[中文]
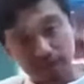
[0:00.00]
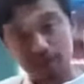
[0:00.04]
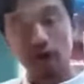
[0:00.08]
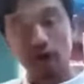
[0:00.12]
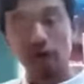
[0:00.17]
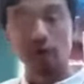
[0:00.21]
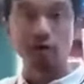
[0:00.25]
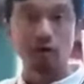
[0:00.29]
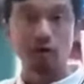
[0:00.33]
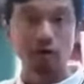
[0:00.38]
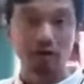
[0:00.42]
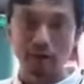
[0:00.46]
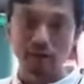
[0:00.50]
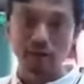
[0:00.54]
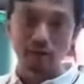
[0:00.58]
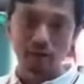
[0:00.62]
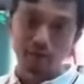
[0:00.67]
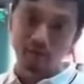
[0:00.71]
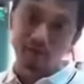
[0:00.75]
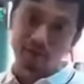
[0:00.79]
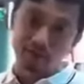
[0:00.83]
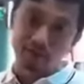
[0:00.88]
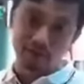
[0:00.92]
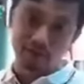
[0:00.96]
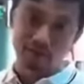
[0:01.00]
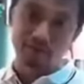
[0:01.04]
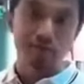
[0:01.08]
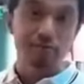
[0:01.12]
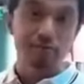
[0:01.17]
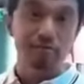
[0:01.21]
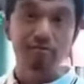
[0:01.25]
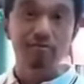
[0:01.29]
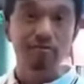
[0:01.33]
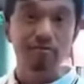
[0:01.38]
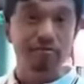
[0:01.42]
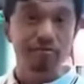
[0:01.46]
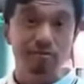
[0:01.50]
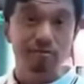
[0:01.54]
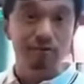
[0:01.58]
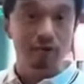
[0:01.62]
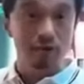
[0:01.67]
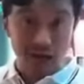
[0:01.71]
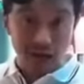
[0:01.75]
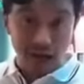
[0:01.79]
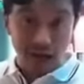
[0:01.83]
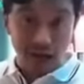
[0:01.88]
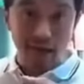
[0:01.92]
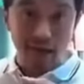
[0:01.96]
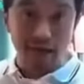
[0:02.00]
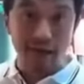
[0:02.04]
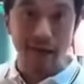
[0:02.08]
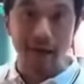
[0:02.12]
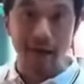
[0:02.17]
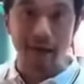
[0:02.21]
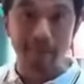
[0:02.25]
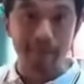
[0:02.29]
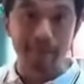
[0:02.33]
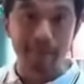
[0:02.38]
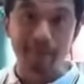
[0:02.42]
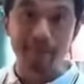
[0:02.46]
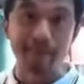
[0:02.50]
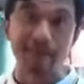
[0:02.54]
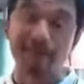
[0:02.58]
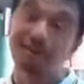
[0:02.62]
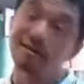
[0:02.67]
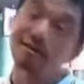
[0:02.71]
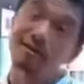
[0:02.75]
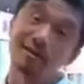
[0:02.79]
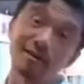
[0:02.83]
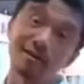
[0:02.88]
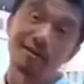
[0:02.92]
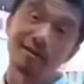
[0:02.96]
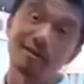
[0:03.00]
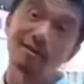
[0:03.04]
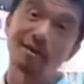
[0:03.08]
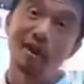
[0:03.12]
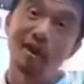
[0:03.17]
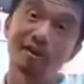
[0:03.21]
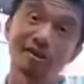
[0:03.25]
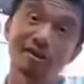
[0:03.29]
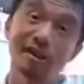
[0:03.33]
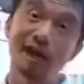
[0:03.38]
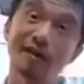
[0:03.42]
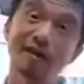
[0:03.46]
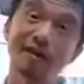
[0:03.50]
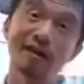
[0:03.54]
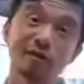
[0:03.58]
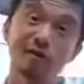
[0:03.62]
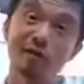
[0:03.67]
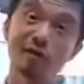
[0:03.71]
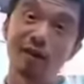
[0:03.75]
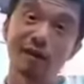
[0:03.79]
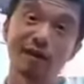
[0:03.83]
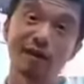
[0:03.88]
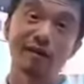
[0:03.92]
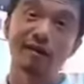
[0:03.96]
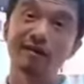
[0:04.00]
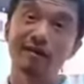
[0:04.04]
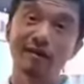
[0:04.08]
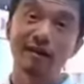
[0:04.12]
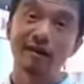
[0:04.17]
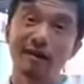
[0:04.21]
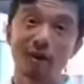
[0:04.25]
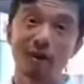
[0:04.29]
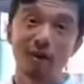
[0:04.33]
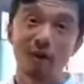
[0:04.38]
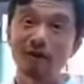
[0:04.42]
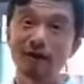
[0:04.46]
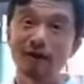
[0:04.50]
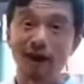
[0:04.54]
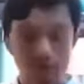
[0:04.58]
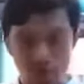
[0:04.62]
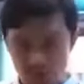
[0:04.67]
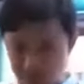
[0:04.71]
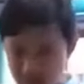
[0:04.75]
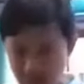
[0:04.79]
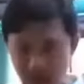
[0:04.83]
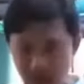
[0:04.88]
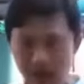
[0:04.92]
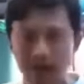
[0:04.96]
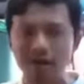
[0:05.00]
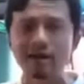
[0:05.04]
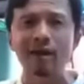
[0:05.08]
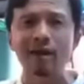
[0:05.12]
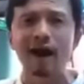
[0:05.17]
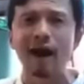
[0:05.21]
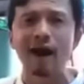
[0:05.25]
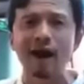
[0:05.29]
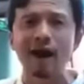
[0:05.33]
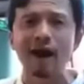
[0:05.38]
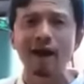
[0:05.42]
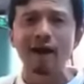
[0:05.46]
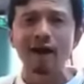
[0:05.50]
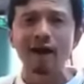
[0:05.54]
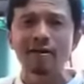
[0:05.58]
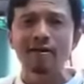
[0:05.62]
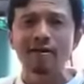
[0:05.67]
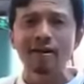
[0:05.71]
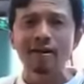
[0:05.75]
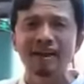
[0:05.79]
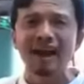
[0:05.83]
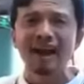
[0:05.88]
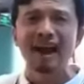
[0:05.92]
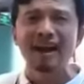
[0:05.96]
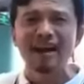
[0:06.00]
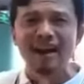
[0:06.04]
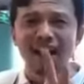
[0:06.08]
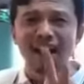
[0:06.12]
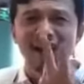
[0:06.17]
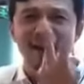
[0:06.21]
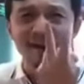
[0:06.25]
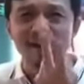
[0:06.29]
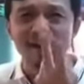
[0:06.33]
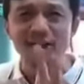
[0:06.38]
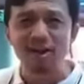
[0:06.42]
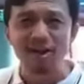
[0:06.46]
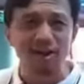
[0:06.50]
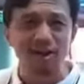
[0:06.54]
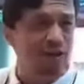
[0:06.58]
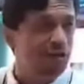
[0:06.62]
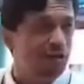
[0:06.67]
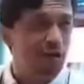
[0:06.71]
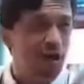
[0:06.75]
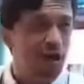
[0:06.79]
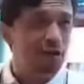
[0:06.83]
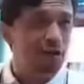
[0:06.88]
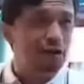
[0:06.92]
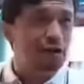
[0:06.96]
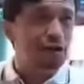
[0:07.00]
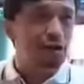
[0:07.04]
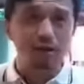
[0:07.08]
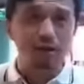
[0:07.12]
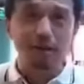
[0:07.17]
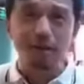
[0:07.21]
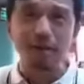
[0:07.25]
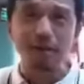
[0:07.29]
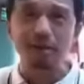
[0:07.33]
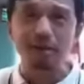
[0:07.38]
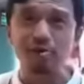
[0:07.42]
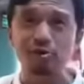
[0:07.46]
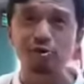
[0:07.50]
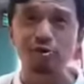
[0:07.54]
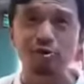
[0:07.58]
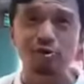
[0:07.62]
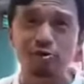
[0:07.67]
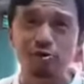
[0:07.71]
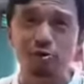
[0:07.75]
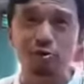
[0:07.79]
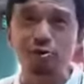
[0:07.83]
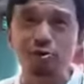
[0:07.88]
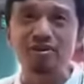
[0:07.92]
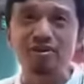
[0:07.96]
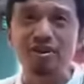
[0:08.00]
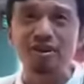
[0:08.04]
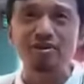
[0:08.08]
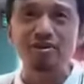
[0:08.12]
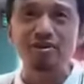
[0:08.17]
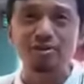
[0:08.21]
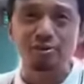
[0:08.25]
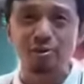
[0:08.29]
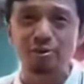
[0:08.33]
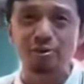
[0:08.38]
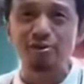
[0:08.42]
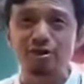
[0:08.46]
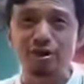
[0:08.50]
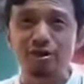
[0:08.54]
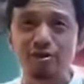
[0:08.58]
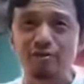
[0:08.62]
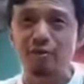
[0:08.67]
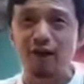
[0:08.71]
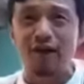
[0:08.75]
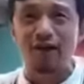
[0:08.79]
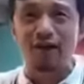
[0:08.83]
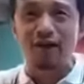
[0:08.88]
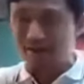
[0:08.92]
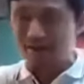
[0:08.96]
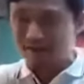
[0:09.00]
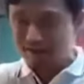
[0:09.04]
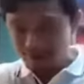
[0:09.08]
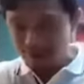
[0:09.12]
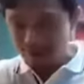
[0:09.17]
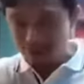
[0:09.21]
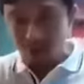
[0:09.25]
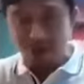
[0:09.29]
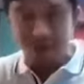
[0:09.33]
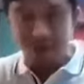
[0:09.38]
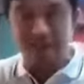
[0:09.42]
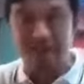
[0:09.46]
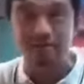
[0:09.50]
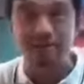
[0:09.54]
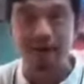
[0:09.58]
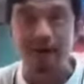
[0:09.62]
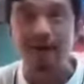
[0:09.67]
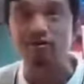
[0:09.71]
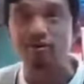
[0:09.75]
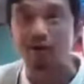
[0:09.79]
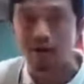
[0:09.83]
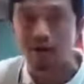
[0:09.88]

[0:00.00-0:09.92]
不了球，但是就压力打。你你你一下那个队跟我打压着打，他两个亿叫叫他妈徐正徐正元老师乱七八糟